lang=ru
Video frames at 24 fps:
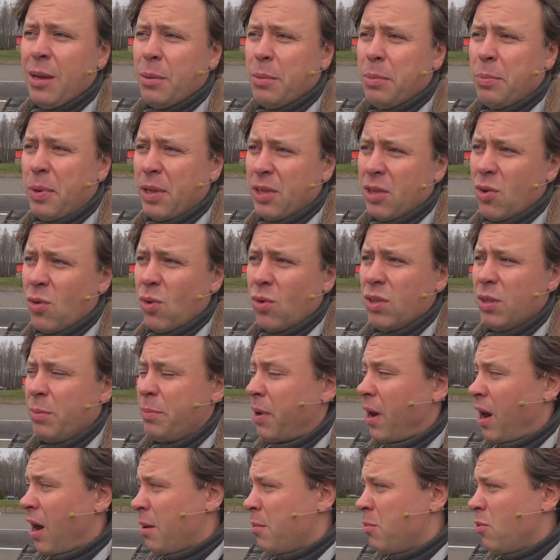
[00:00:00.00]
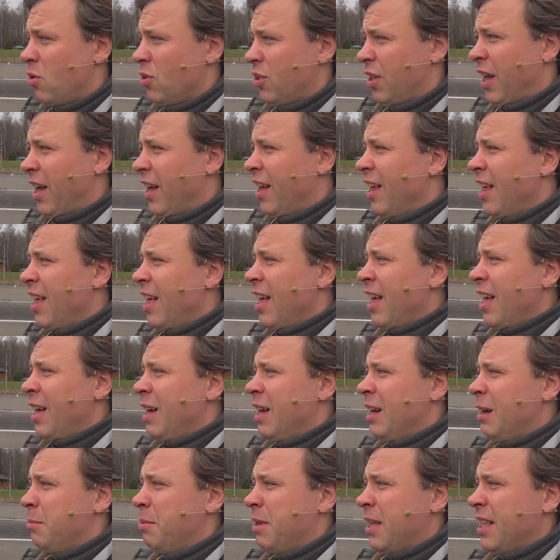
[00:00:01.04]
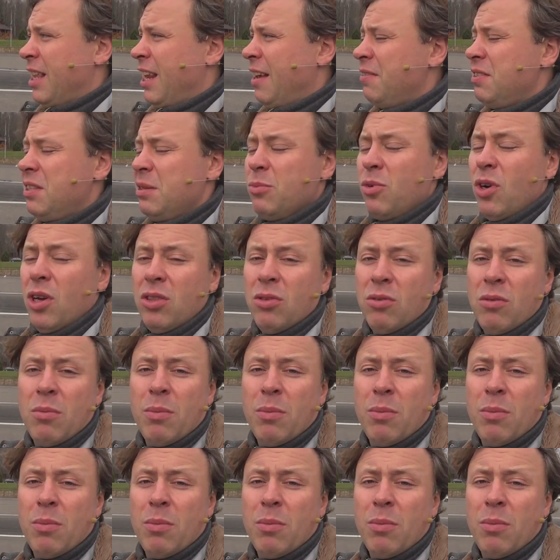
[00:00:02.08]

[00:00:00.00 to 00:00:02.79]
подход и проработка. Э, благодаря всему этому